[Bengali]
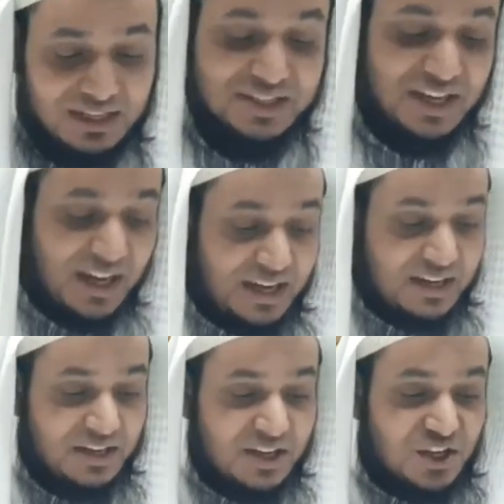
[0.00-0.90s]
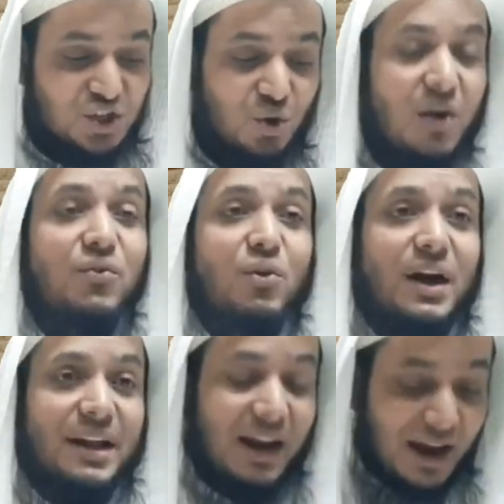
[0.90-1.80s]
যে সৌরা
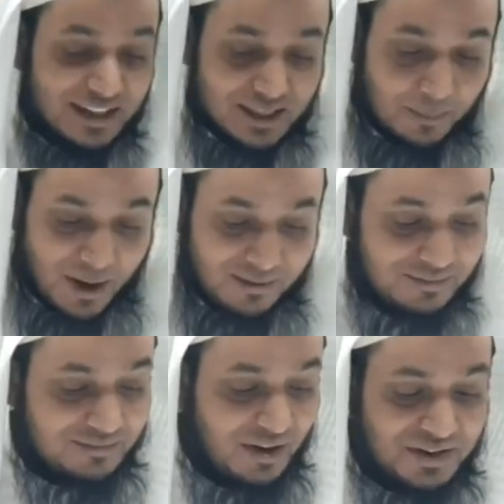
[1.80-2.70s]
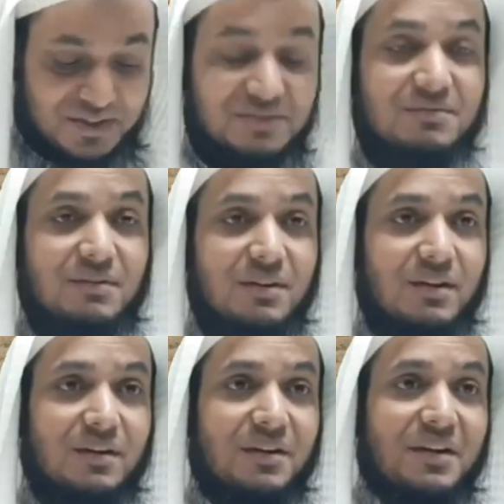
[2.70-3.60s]
ফোরকানের আয়াত নাম্বার ত্রিশ
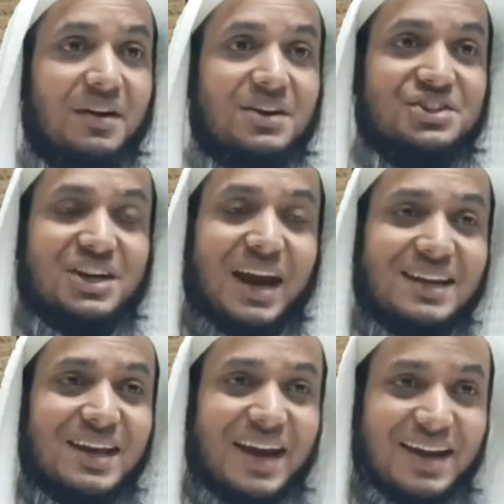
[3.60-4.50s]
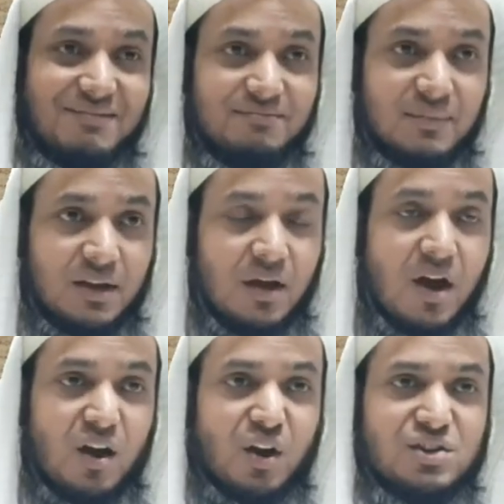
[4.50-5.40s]
সেই দিন
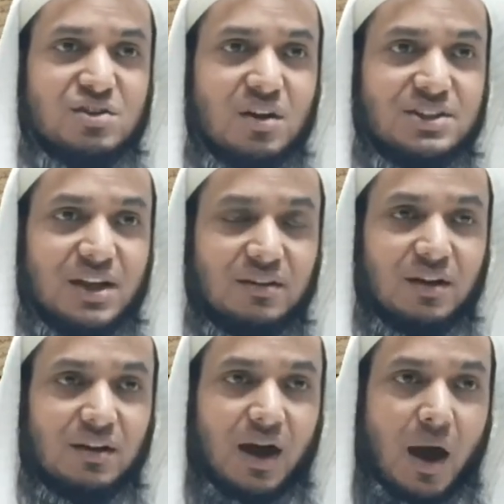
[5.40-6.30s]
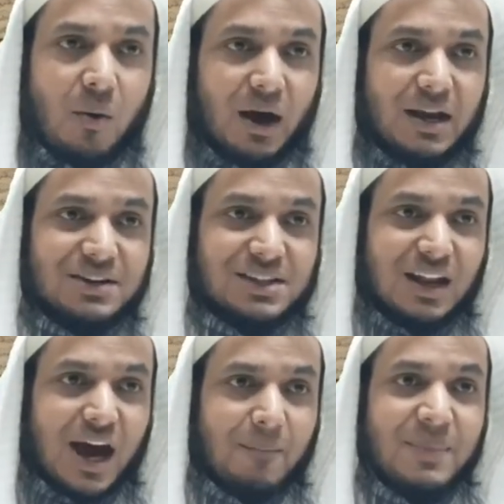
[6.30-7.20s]
রসুল সাল্লাহ
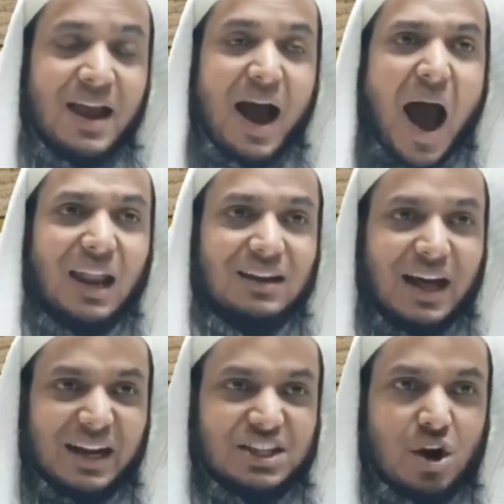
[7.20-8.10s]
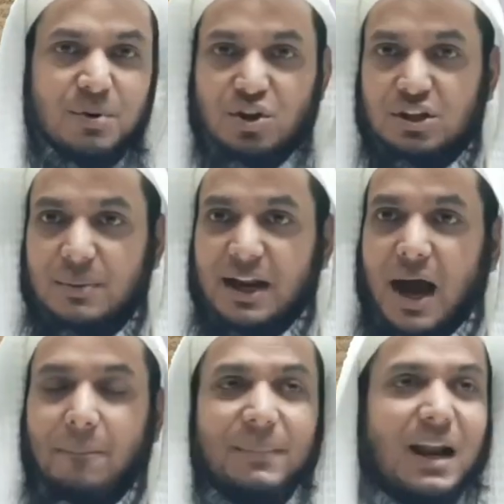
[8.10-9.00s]
আলিয়াল্লাম আল্লাহর কাছে অভিযোগ দিবেন
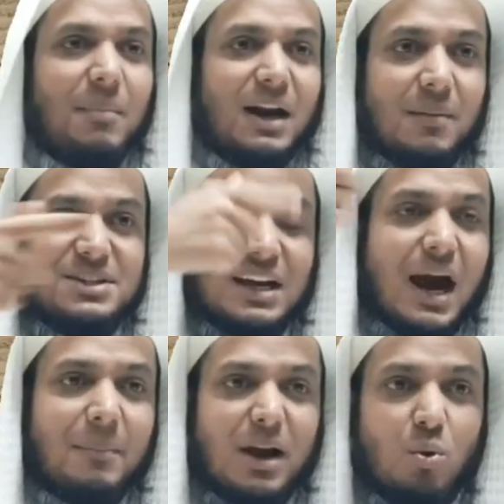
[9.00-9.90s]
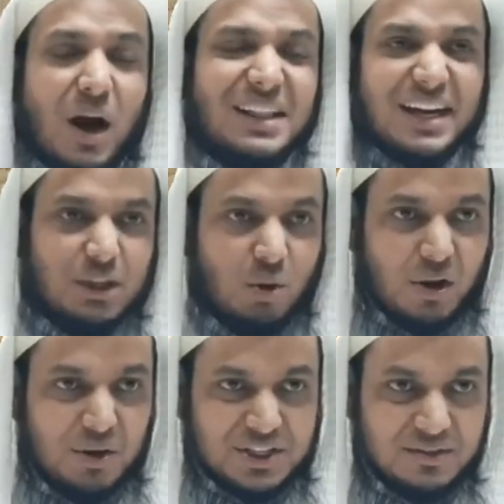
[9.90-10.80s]
আপনার আমার নামে যারা আমরা কোরআন থেকে দূরে
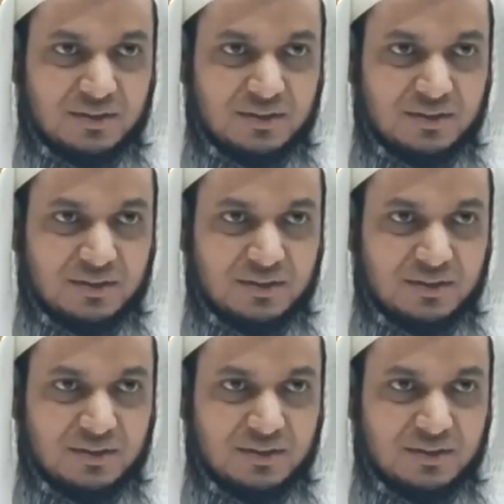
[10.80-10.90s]
রয়েছি